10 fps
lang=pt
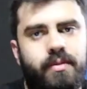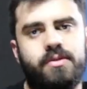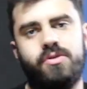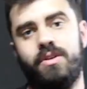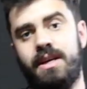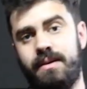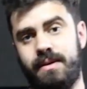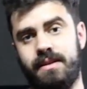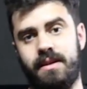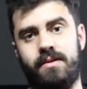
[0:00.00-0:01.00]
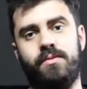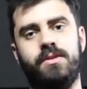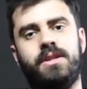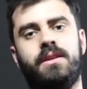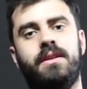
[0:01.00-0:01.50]
posicionar a bateria
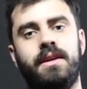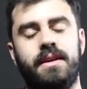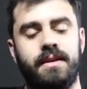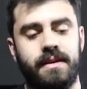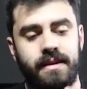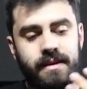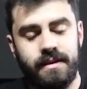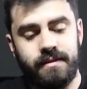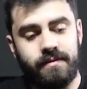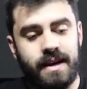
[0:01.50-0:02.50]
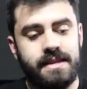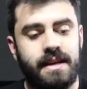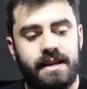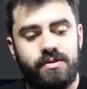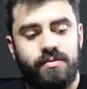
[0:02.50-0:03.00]
acústica.
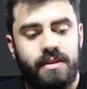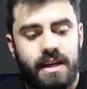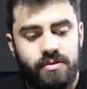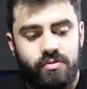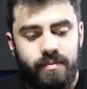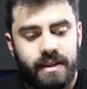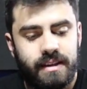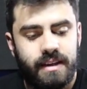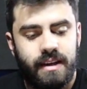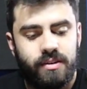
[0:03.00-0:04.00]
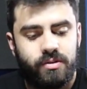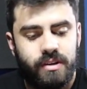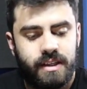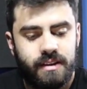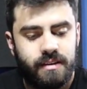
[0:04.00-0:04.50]
Faça isso na sua bateria
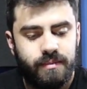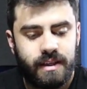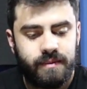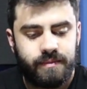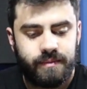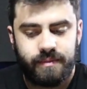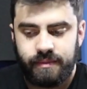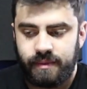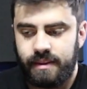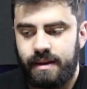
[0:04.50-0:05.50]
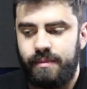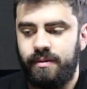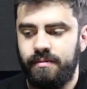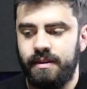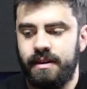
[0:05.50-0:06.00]
eletrônica também, tá
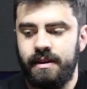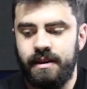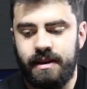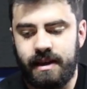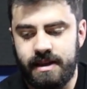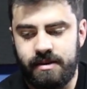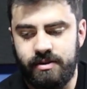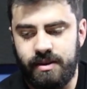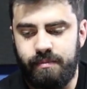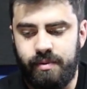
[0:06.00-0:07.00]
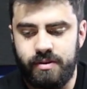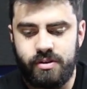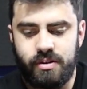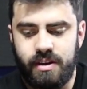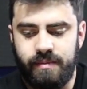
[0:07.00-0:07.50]
bom? Questão de
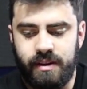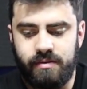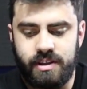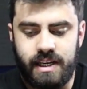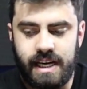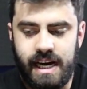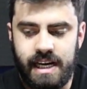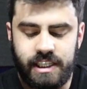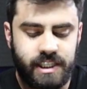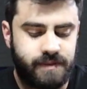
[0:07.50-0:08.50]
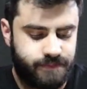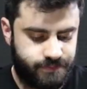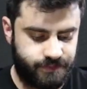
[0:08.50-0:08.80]
posicionamento de caixa,